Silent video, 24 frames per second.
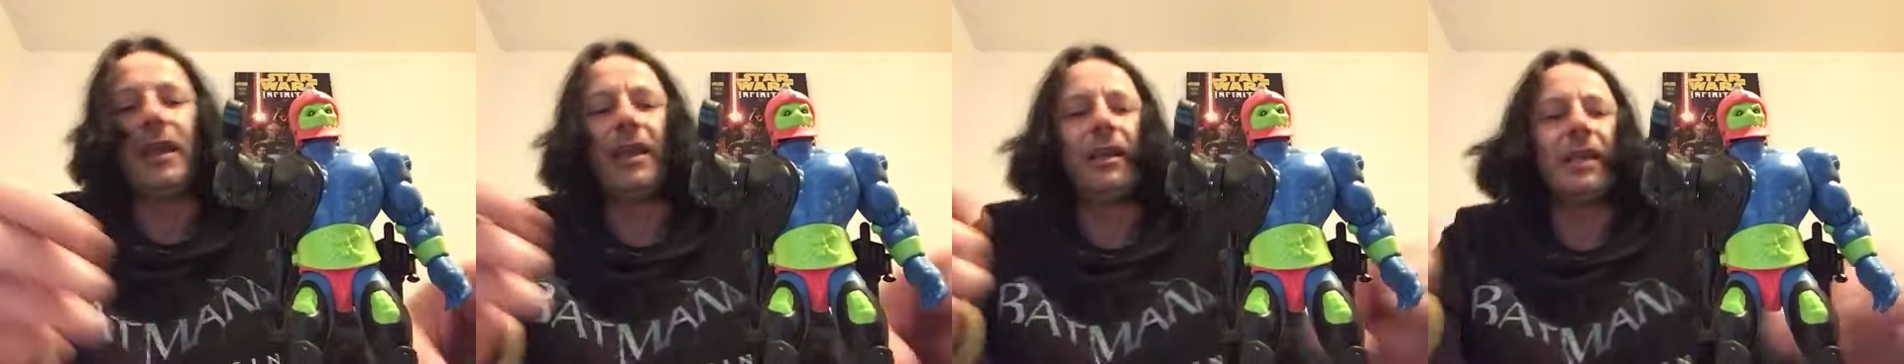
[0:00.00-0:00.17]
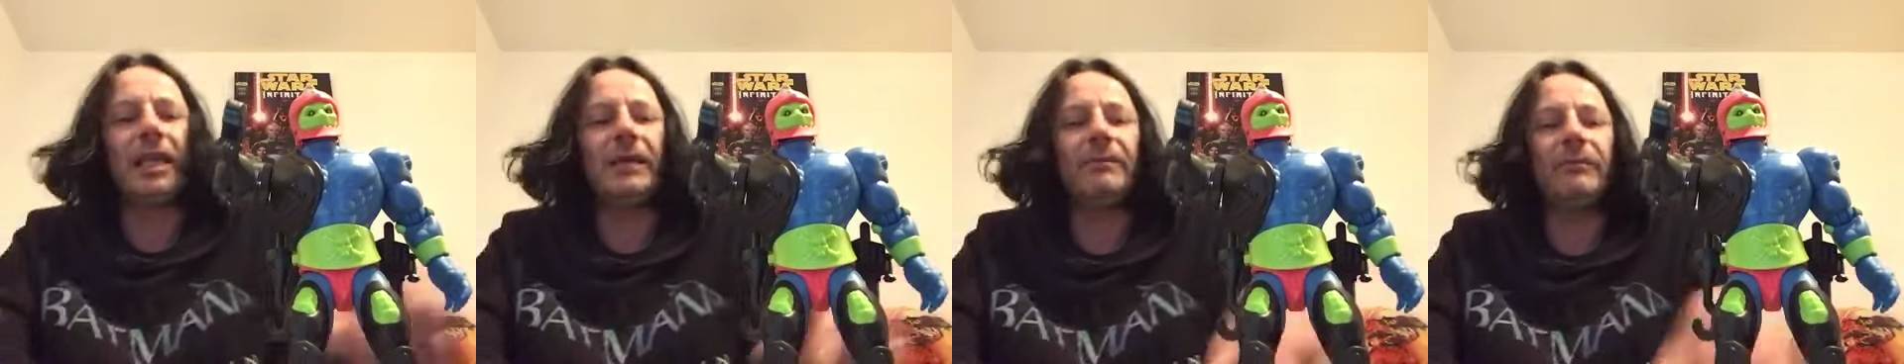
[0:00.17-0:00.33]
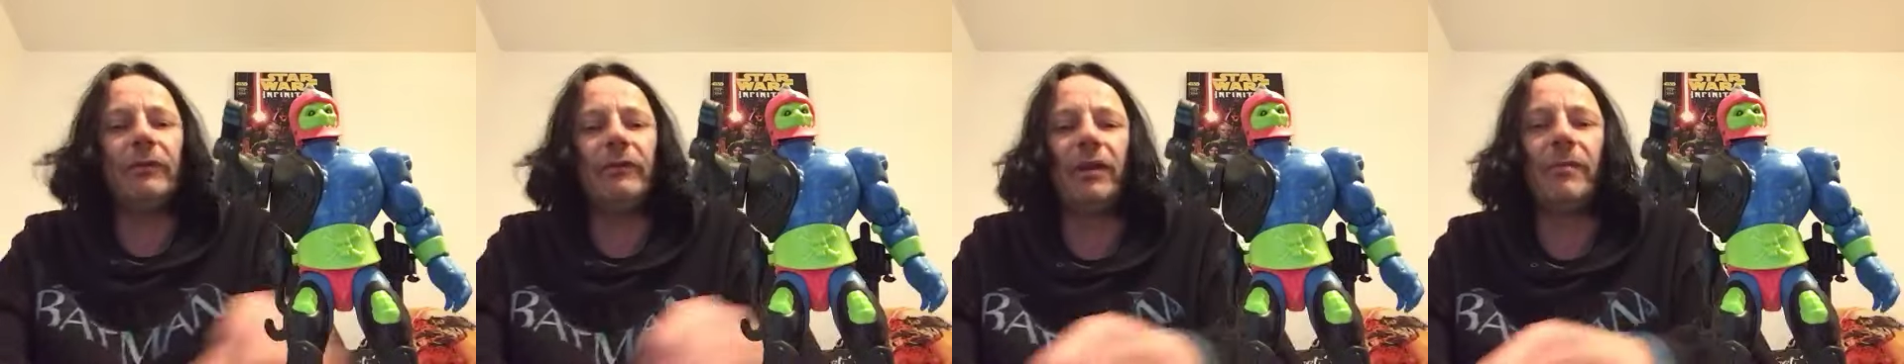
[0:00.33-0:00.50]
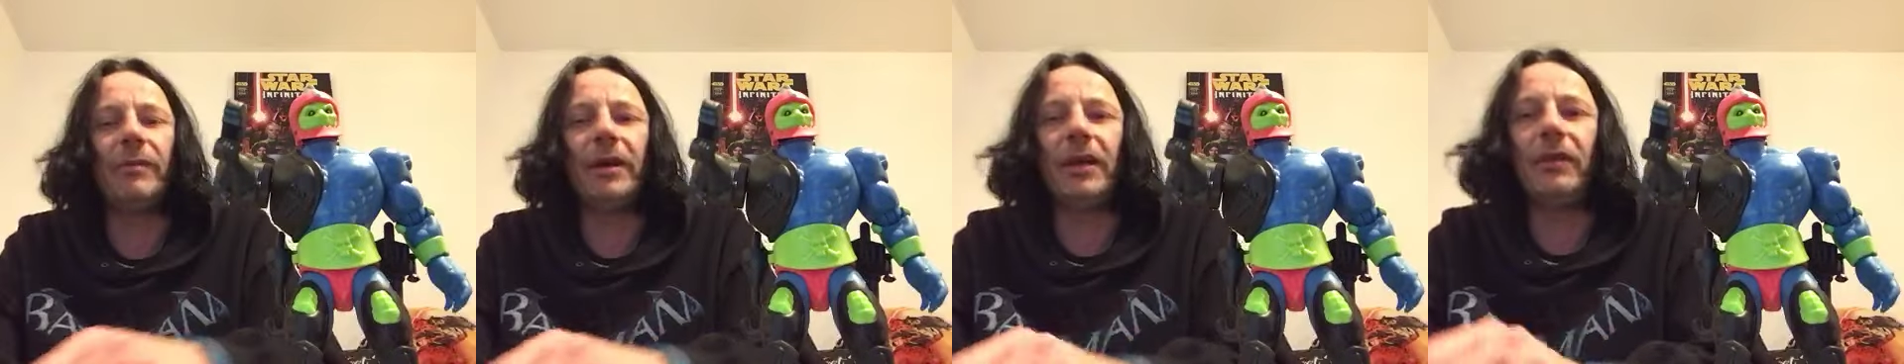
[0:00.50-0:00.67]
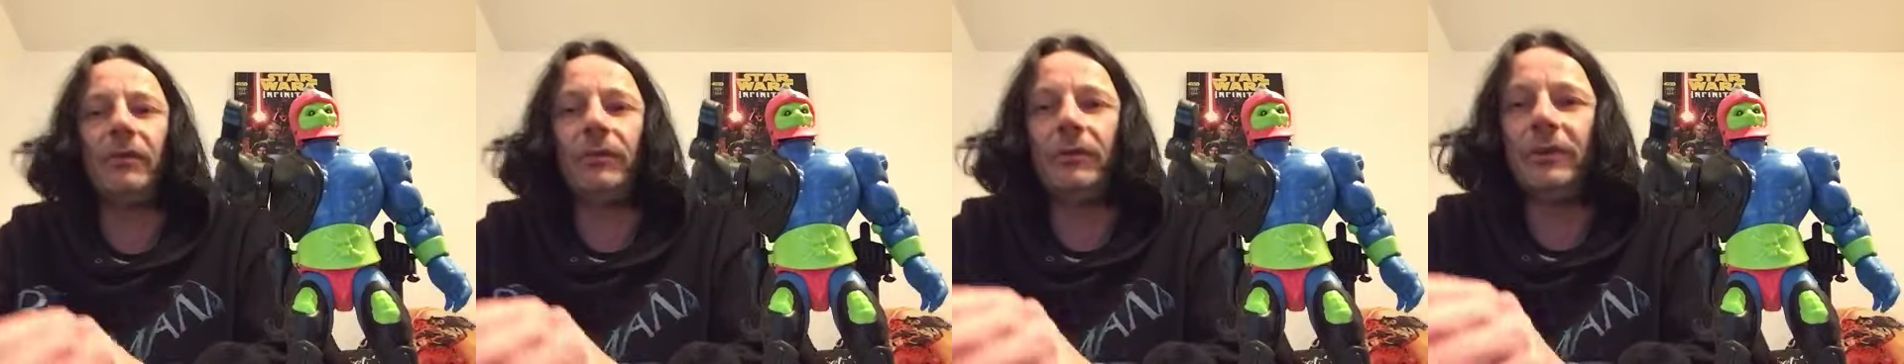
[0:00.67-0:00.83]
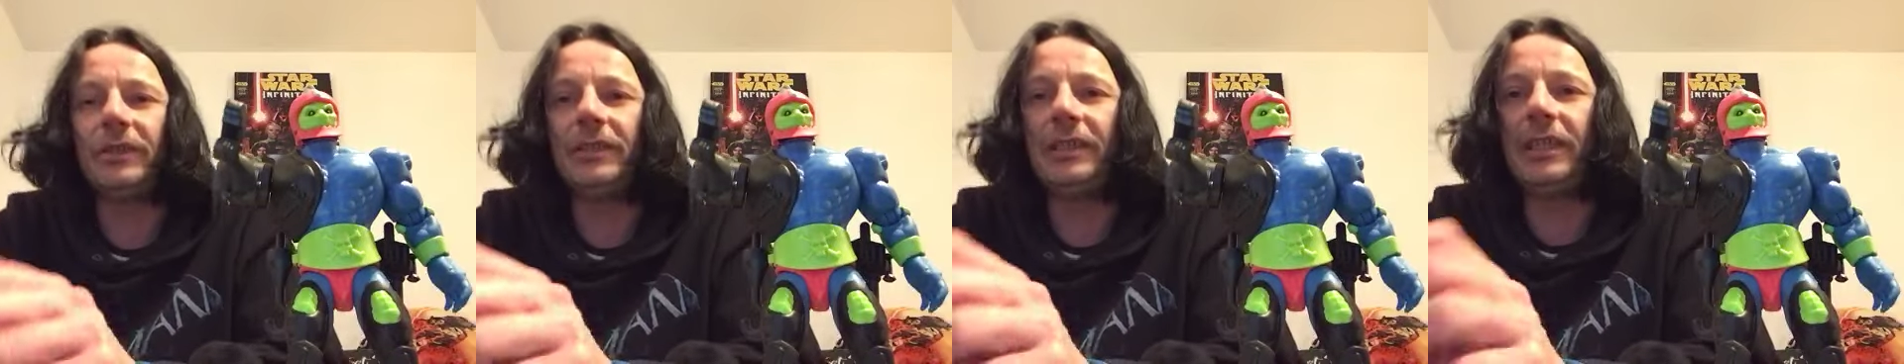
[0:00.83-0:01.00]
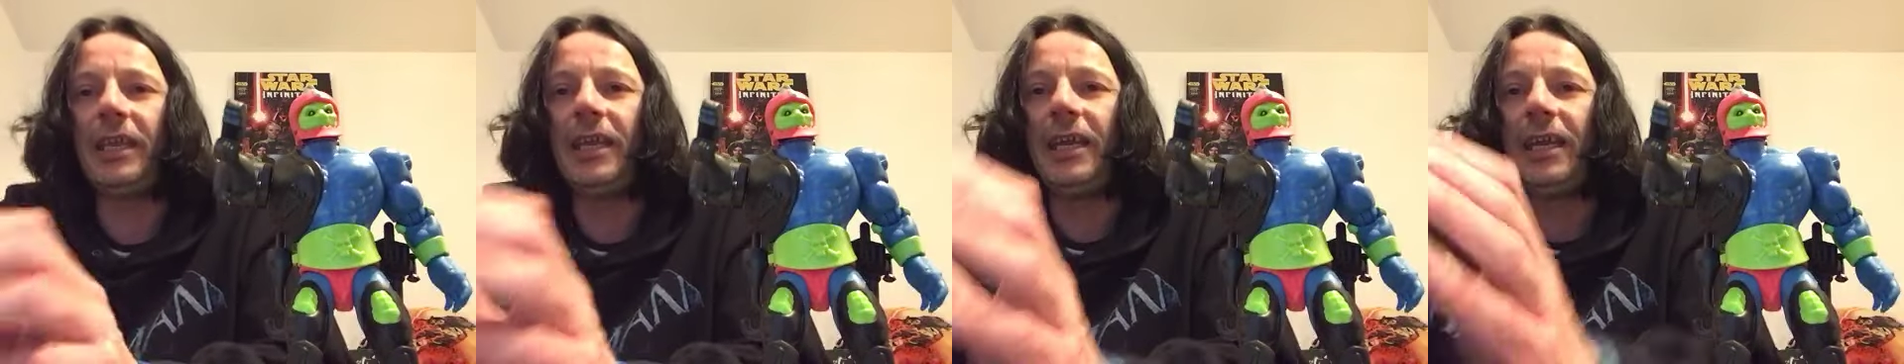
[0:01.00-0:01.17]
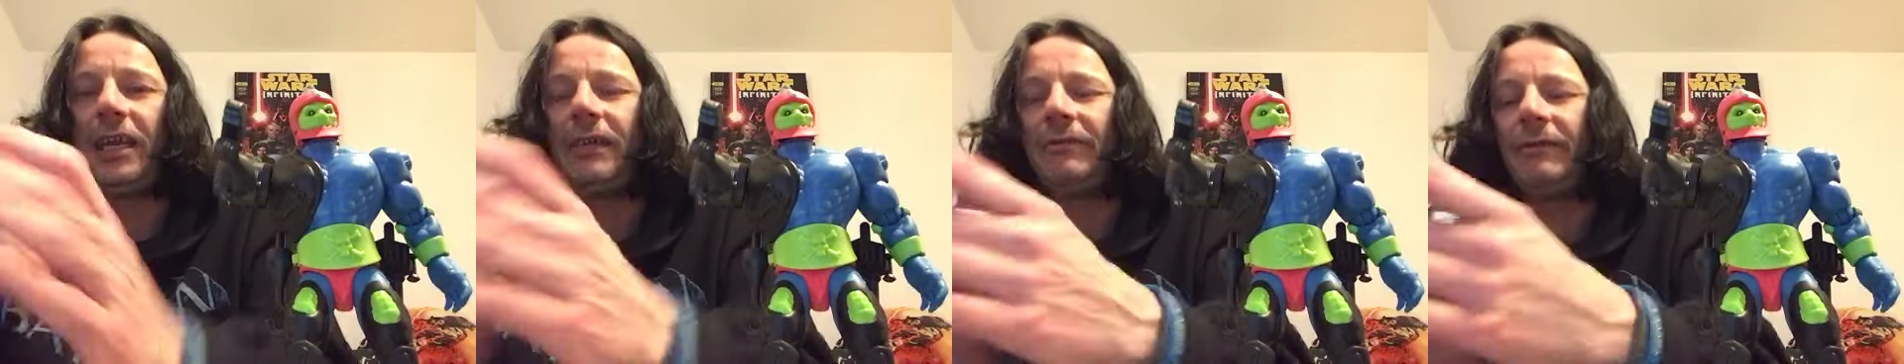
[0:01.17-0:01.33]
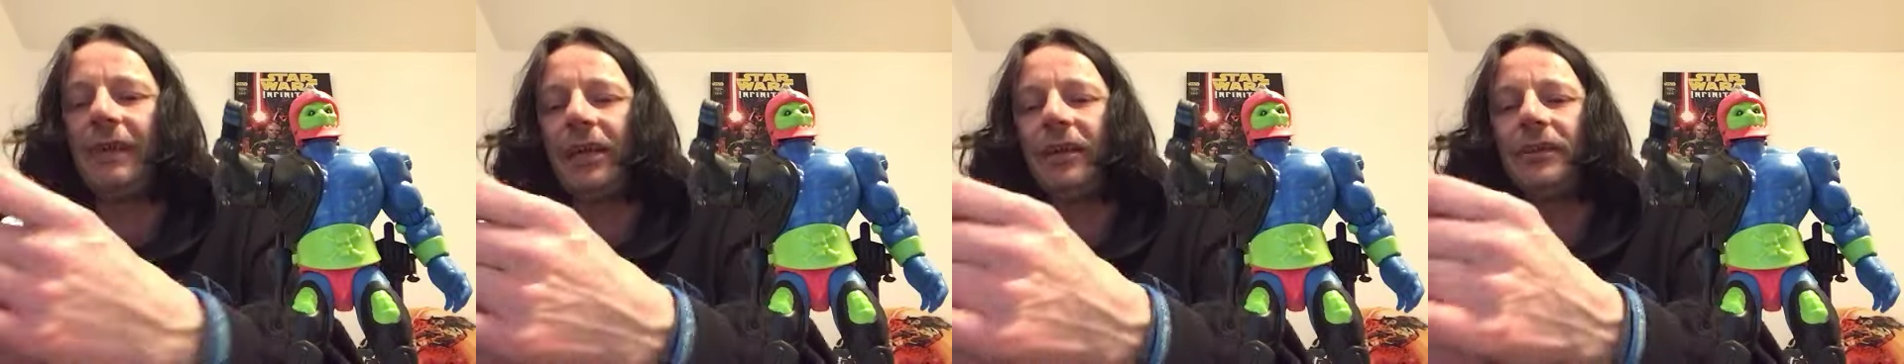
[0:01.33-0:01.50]
Dann wollen wir mal
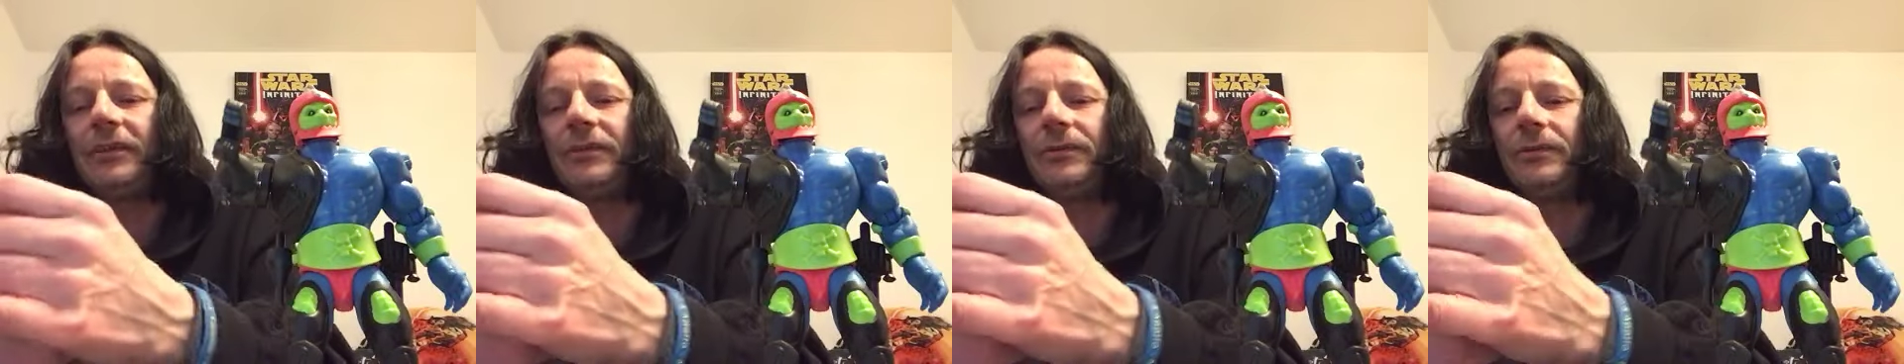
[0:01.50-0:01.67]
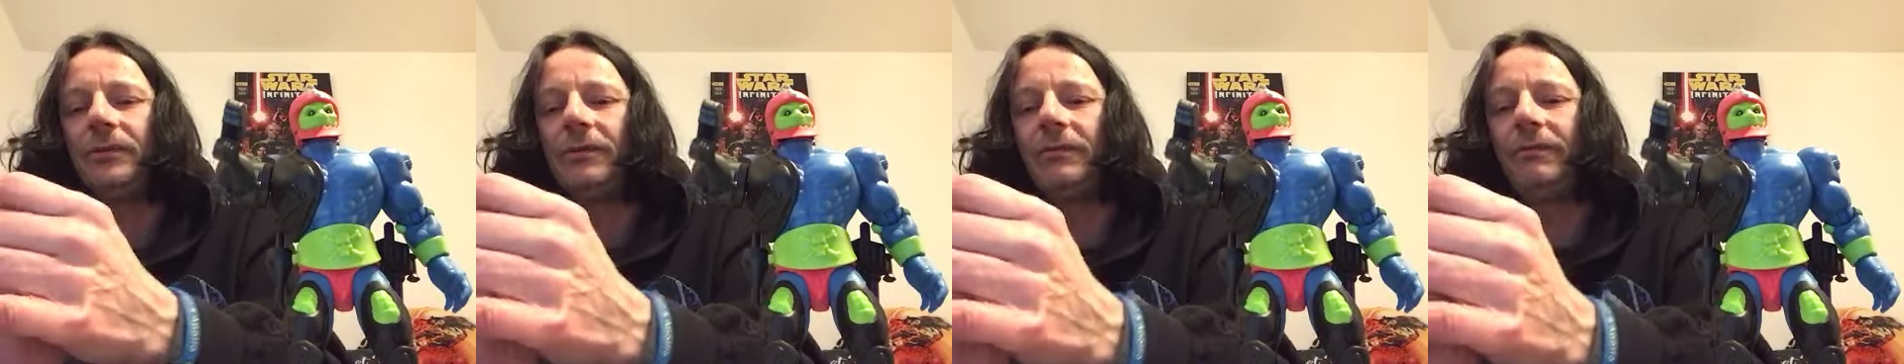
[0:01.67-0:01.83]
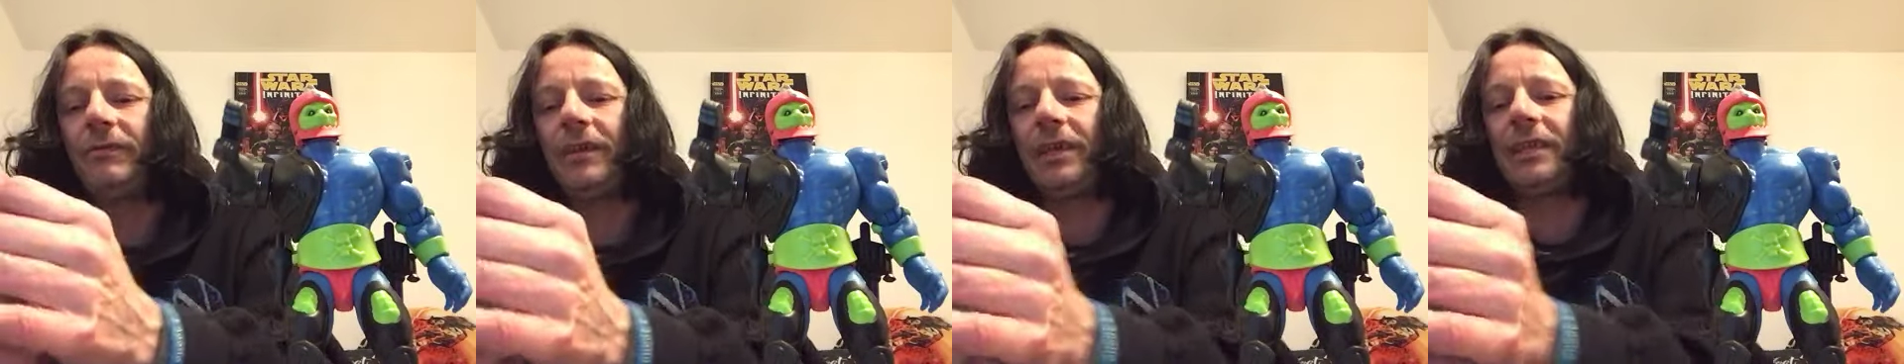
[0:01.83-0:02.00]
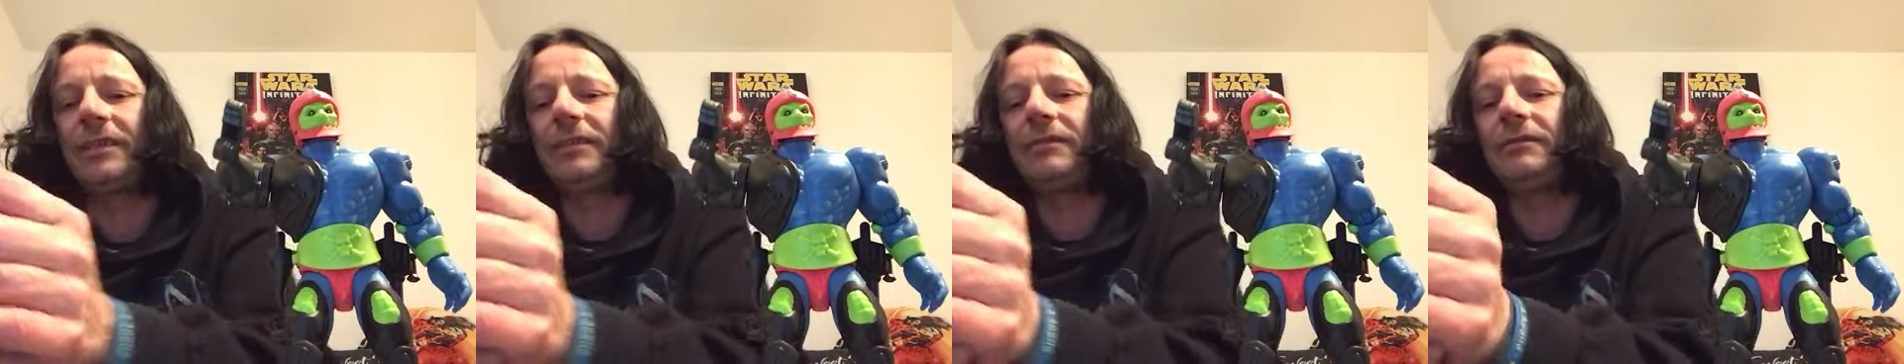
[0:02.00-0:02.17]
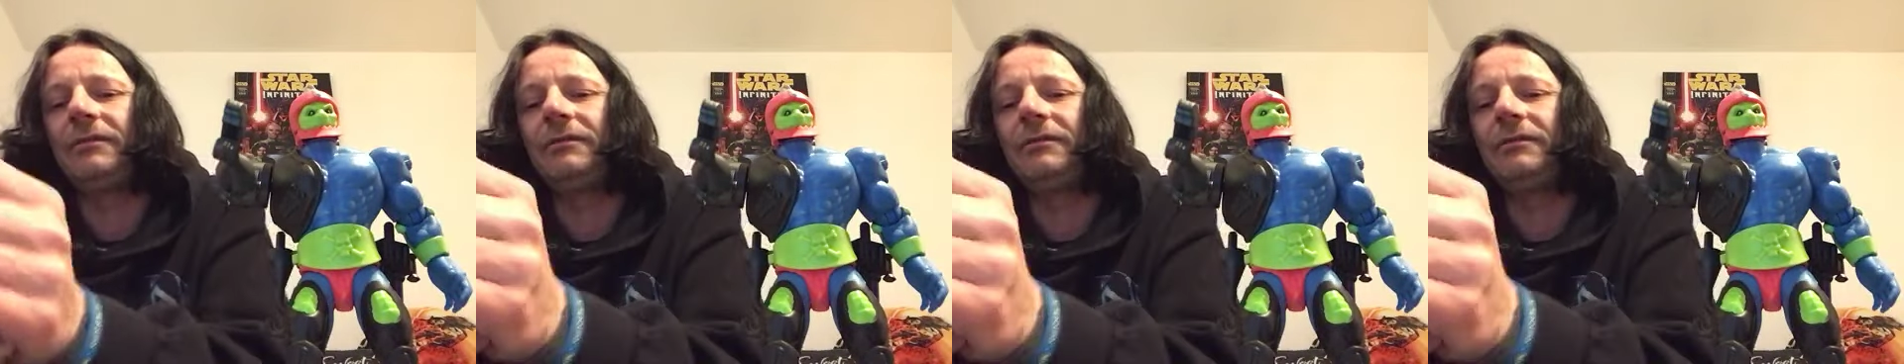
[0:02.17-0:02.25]
loslegen, wer gezogen wird.